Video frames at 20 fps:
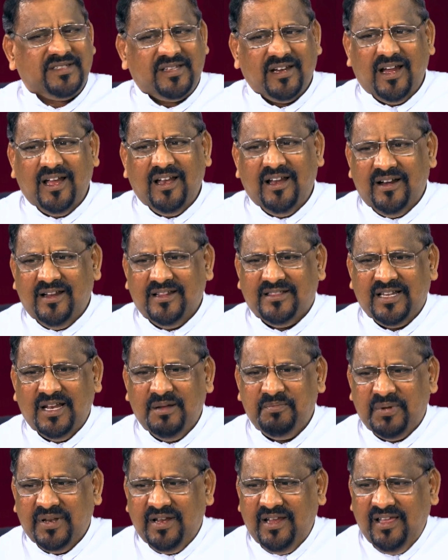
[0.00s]
இஸ்ராயல்
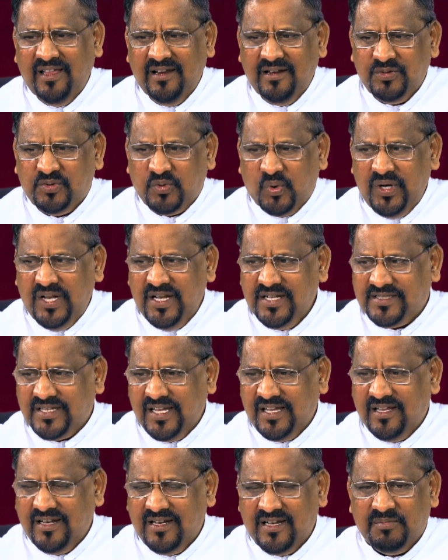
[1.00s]
இனத்தில் இப்போ இரு தொழில்
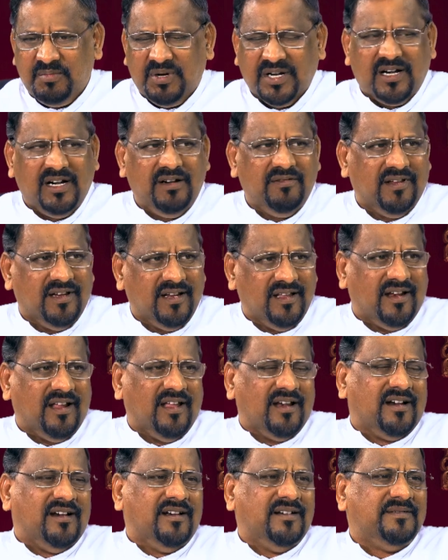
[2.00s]
செய்கின்ற மக்கள்
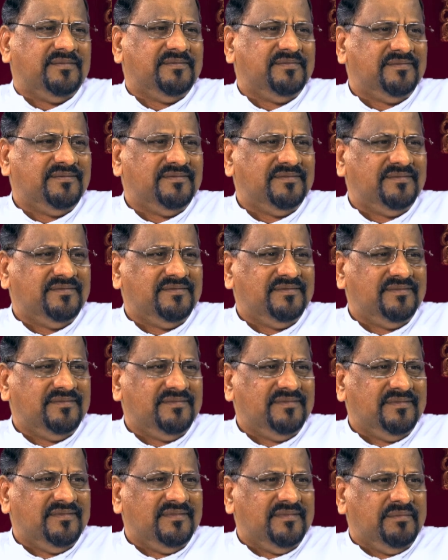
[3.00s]
வருகிறார்கள்
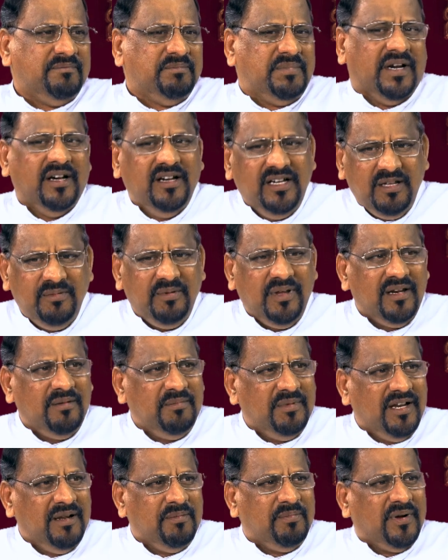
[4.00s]
இப்போ ரெண்டு
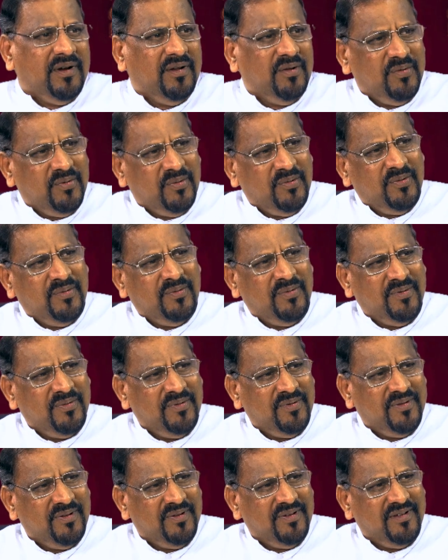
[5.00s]
பேரும் என்ன பண்ணணும்
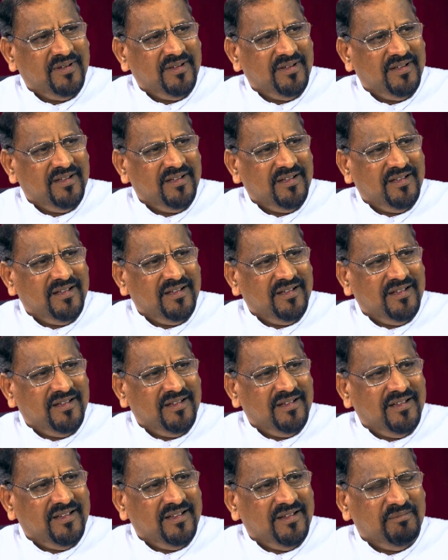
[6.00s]
பலி
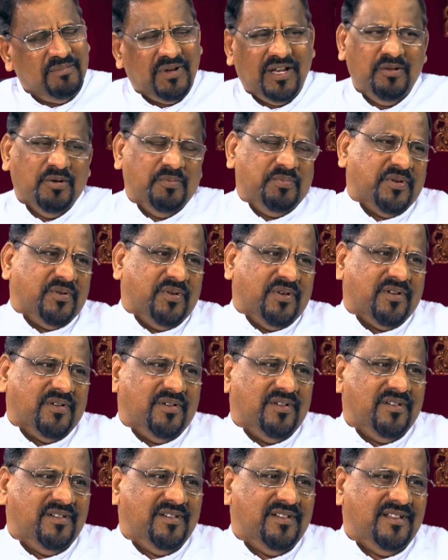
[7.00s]
பலிவப்பு
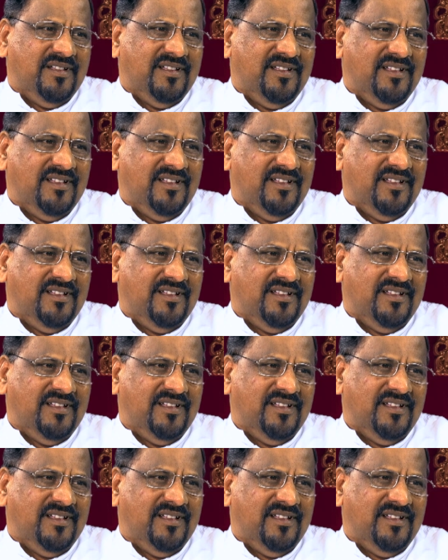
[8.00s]
கொடுக்கணும்